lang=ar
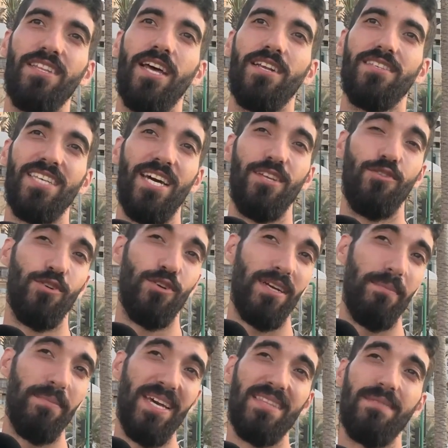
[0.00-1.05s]
يقدروا يساعدوا
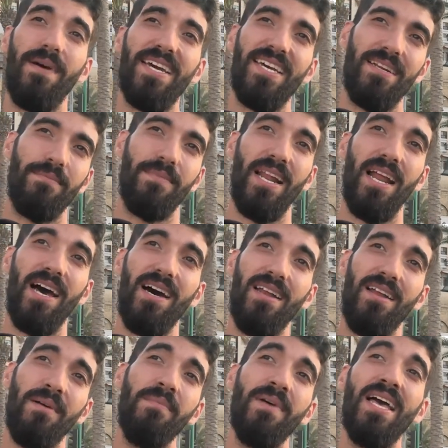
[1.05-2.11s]
كميات معينه من
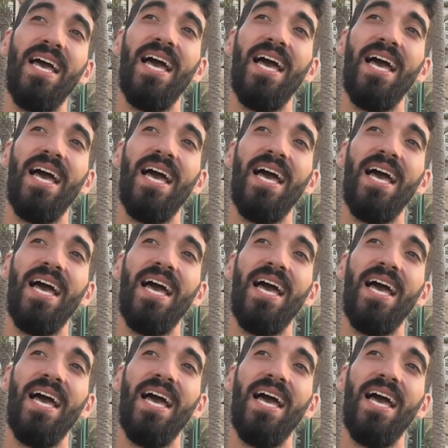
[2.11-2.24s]
العالم